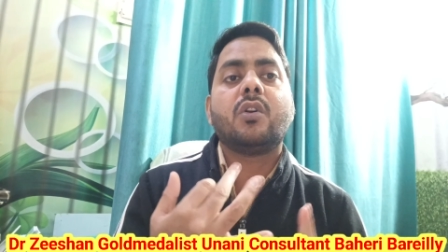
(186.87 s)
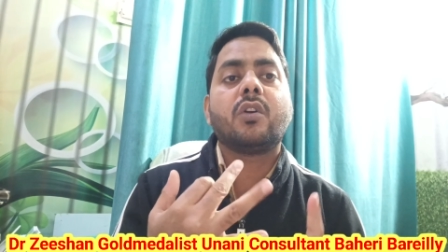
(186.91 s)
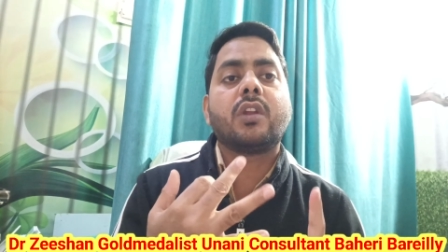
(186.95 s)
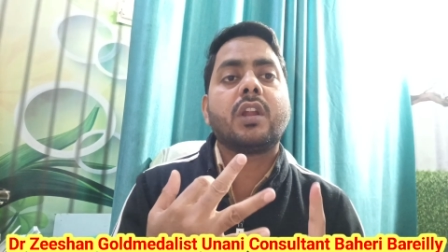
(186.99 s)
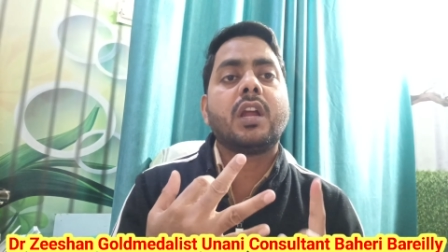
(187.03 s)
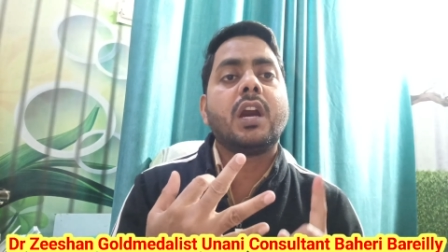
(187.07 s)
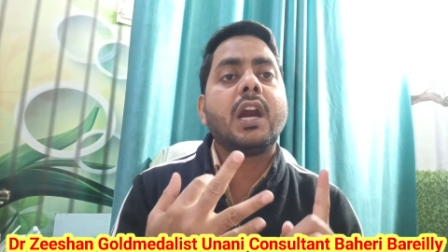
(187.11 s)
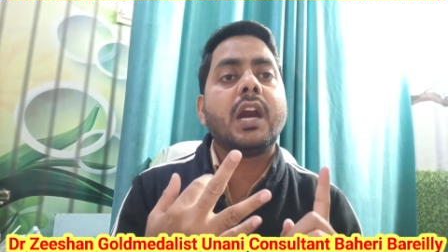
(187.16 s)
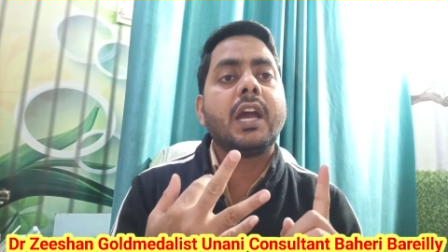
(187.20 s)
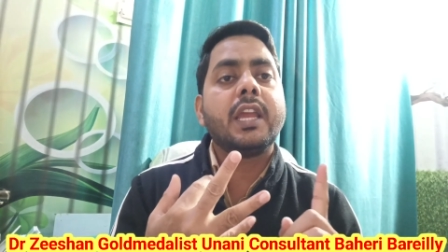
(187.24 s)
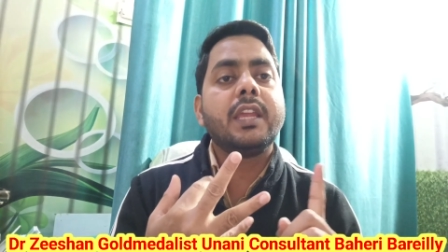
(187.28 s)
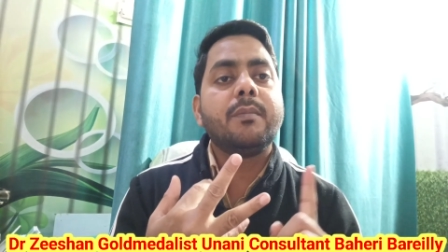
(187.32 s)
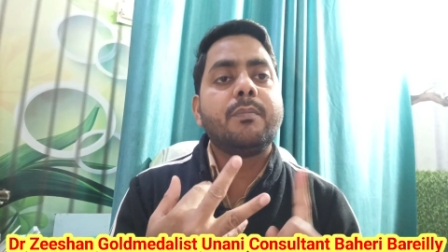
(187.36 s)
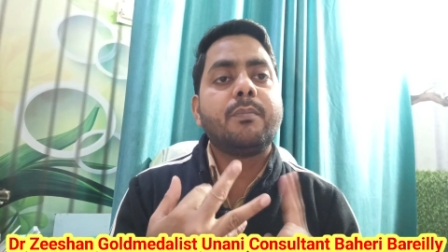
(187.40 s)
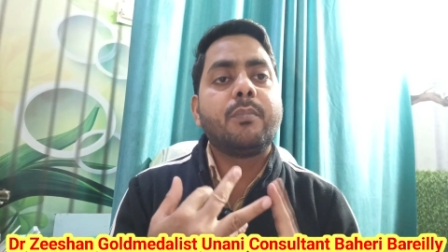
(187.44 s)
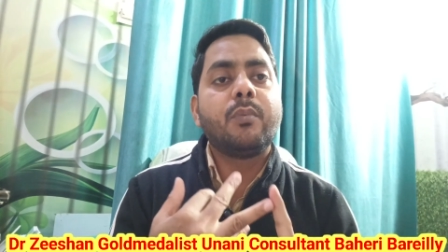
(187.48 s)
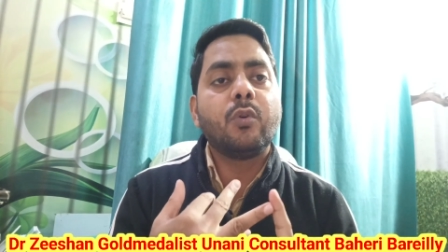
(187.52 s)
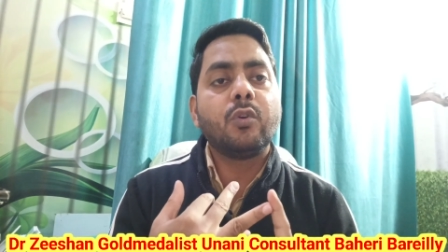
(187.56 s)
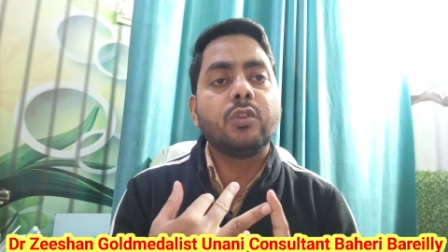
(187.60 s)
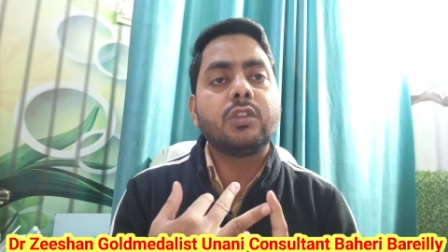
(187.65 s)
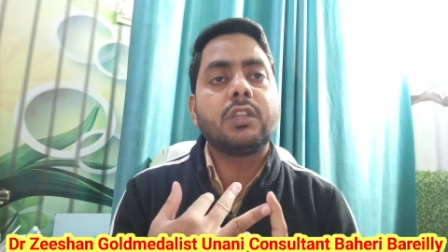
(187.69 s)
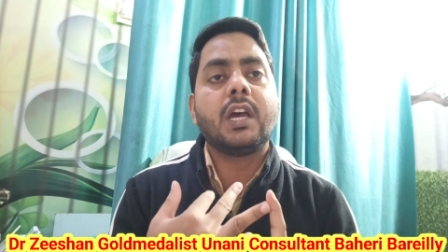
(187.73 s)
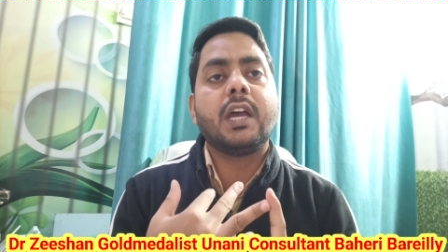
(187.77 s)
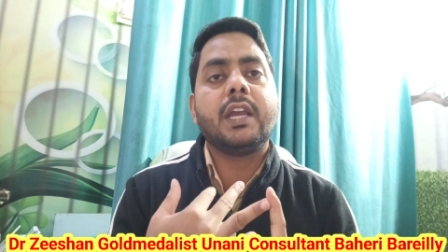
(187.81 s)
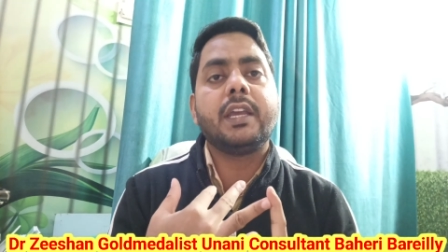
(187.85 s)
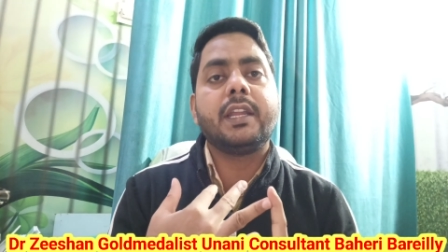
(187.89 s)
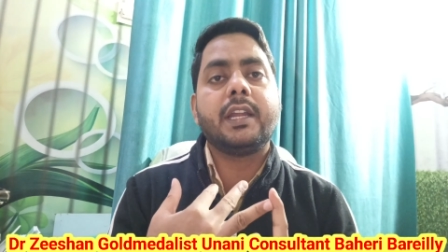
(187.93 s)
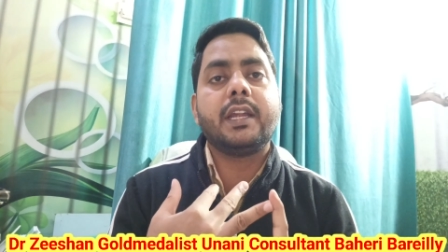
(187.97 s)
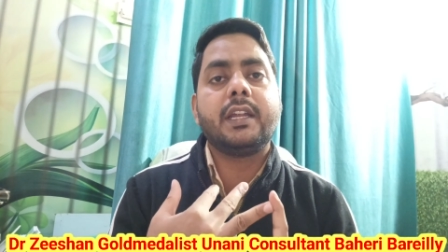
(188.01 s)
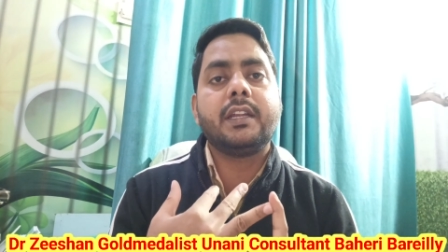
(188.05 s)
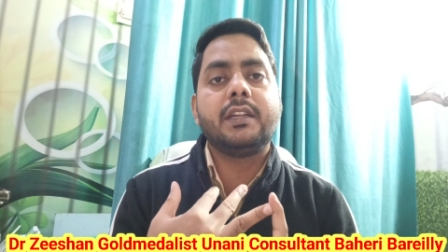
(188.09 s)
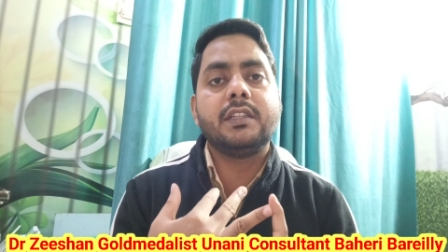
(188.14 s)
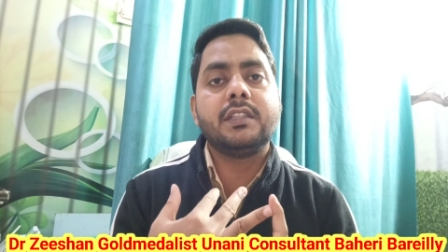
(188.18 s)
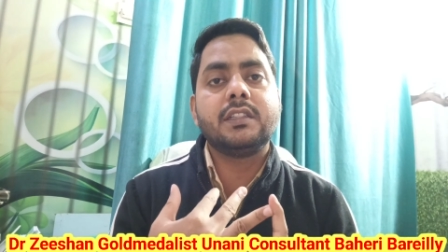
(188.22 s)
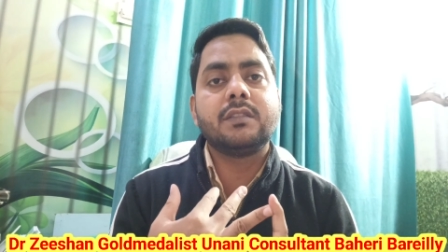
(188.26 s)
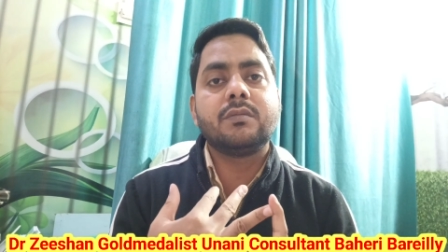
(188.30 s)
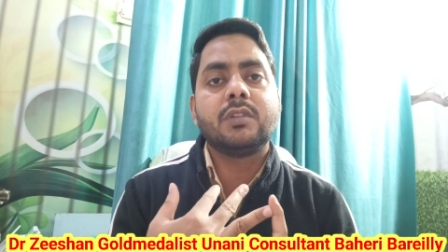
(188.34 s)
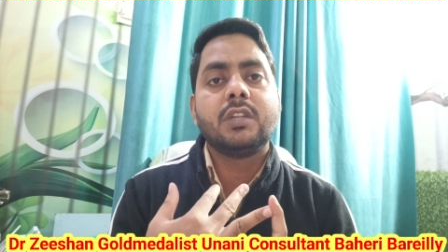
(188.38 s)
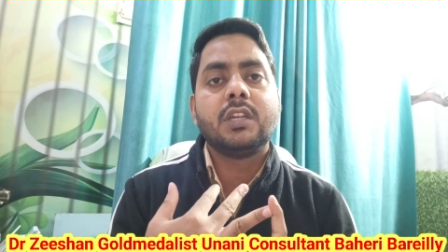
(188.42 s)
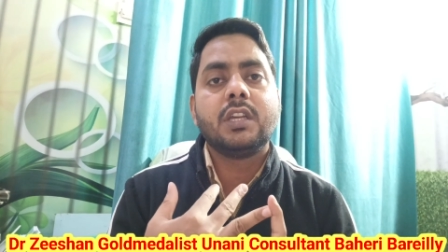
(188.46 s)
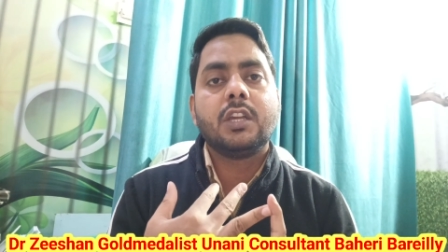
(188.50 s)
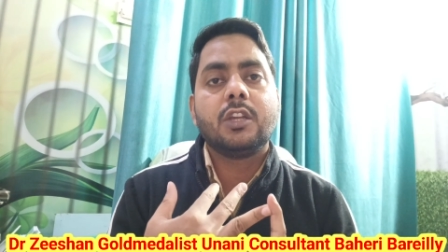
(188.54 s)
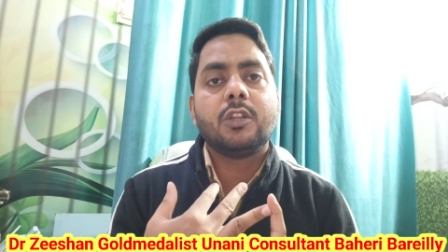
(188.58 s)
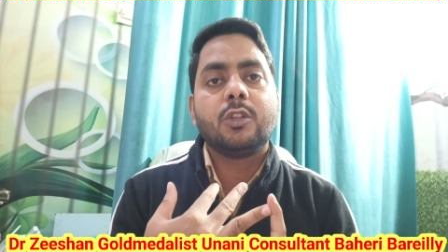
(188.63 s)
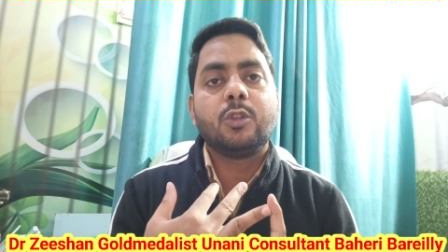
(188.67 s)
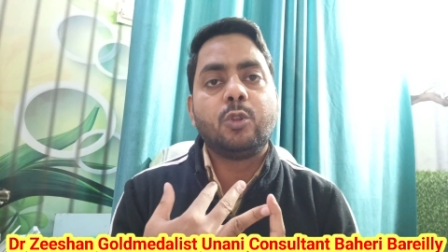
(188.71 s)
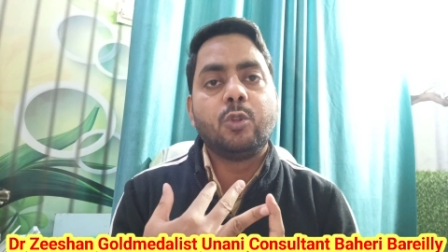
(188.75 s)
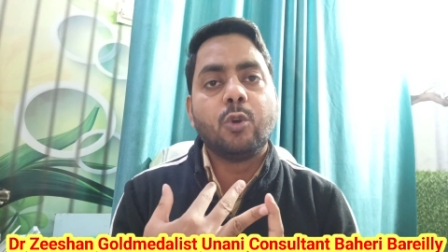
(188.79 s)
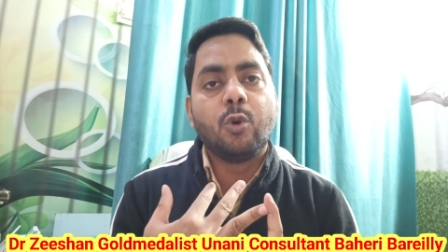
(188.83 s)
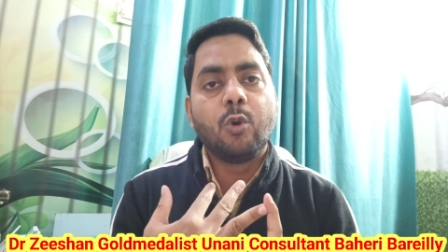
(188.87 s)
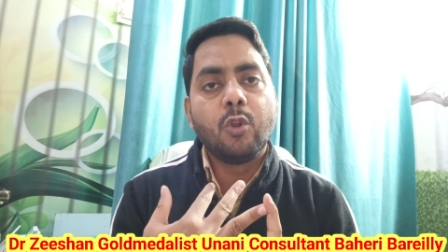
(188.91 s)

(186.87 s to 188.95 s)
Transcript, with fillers: और हाइपोथायराइडिज्म